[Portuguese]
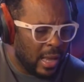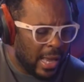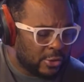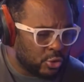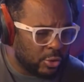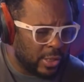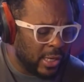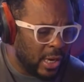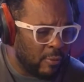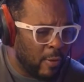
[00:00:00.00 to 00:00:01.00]
Acho que
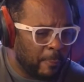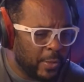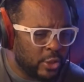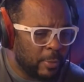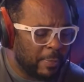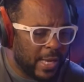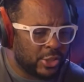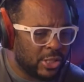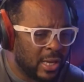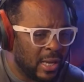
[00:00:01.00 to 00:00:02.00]
eu vou pedir pra
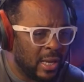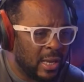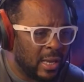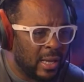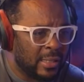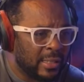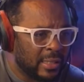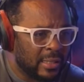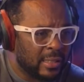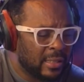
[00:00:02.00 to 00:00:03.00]

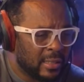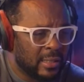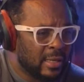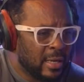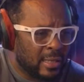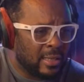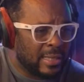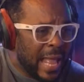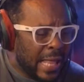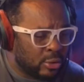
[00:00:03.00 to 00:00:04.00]
Jane
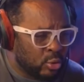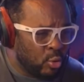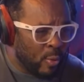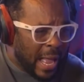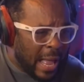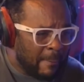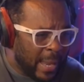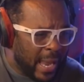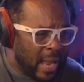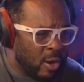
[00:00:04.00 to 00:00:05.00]
tatuar
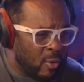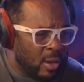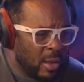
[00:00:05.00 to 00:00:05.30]
meu.